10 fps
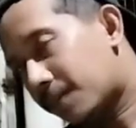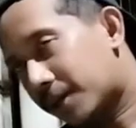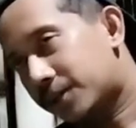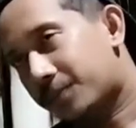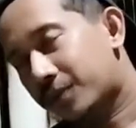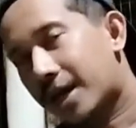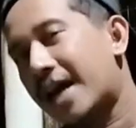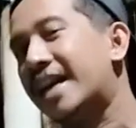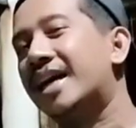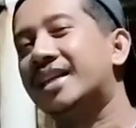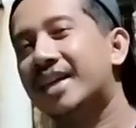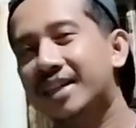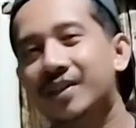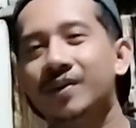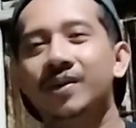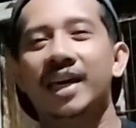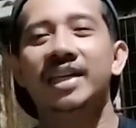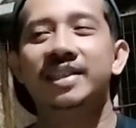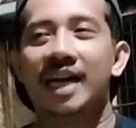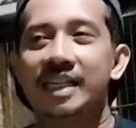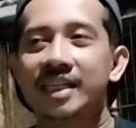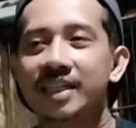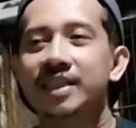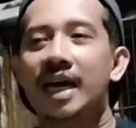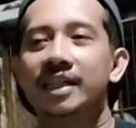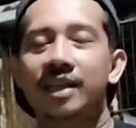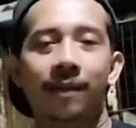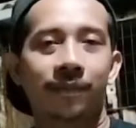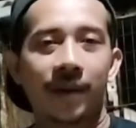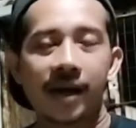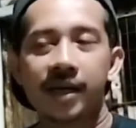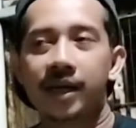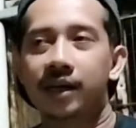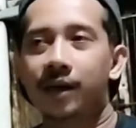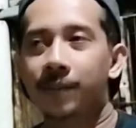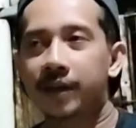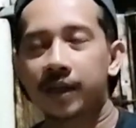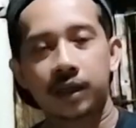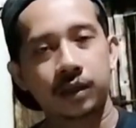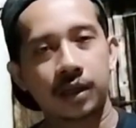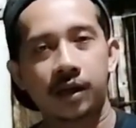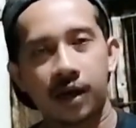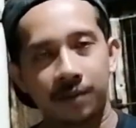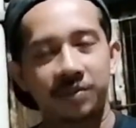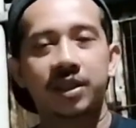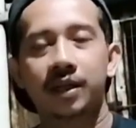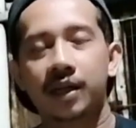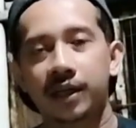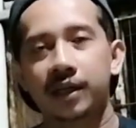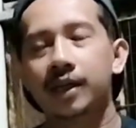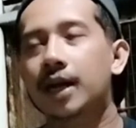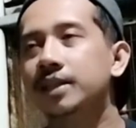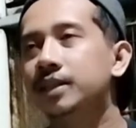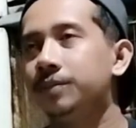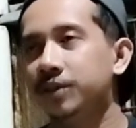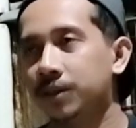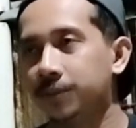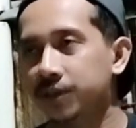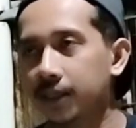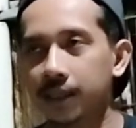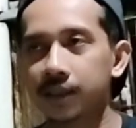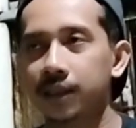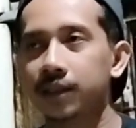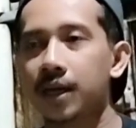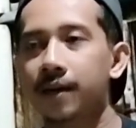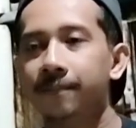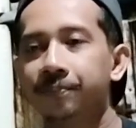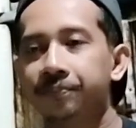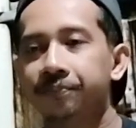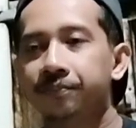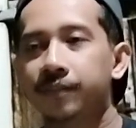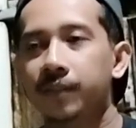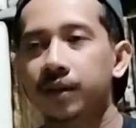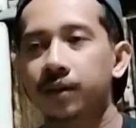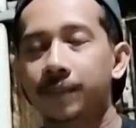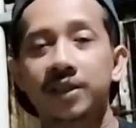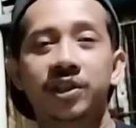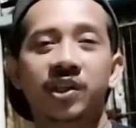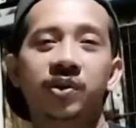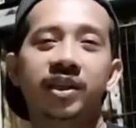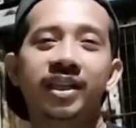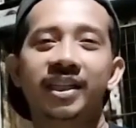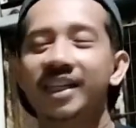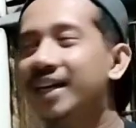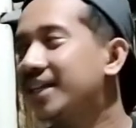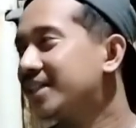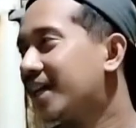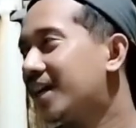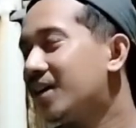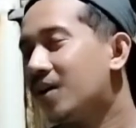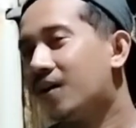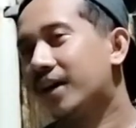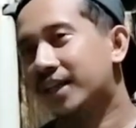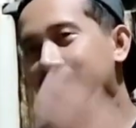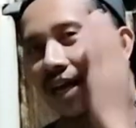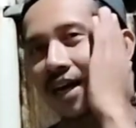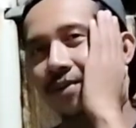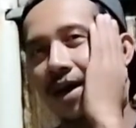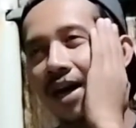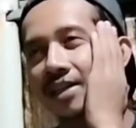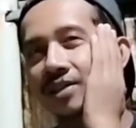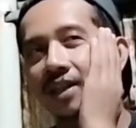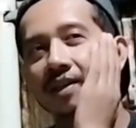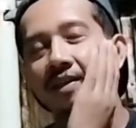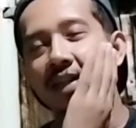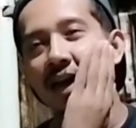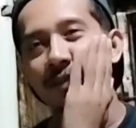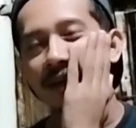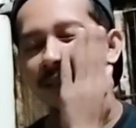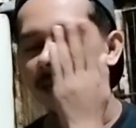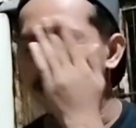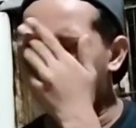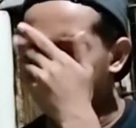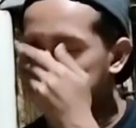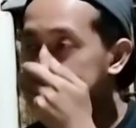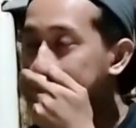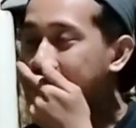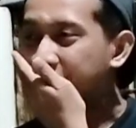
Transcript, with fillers: ada masih punya anaknya gitu loh guys jadi jangan sampai yang namanya kita kehabisan regenerasi bisa-bisa nanti kita pensiun dini ya guys ya. Oke, kita akan bahas tentang masalah